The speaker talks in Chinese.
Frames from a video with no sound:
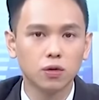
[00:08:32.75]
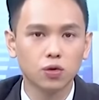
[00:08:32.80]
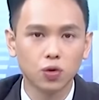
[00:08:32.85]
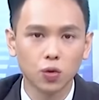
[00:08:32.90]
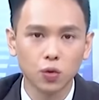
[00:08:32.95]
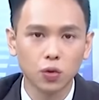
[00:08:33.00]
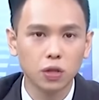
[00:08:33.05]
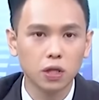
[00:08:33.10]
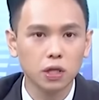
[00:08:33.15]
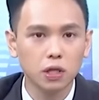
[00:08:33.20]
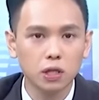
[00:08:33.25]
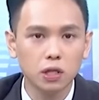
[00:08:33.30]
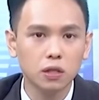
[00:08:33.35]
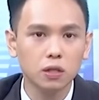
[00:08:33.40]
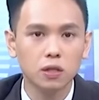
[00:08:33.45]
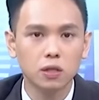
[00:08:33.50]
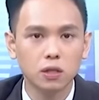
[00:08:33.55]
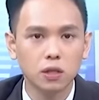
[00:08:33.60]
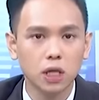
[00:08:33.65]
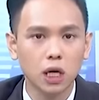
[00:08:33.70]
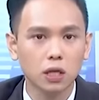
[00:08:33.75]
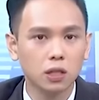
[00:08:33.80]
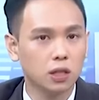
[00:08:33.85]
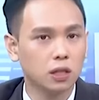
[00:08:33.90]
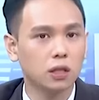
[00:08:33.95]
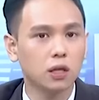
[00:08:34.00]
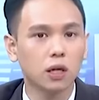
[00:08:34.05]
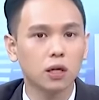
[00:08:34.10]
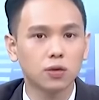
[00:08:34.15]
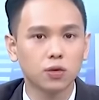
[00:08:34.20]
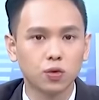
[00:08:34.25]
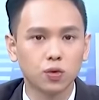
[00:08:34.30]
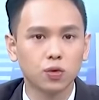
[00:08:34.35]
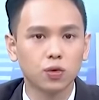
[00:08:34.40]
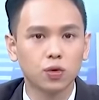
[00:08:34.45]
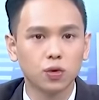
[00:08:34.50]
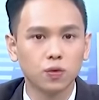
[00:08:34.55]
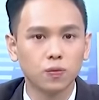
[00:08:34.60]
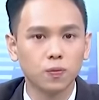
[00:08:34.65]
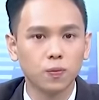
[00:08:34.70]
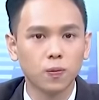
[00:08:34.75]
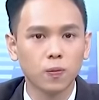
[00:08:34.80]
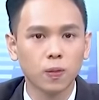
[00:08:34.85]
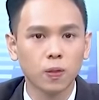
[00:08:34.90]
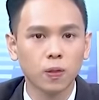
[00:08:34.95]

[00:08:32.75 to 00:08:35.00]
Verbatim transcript: 属于年限之下其他的族群。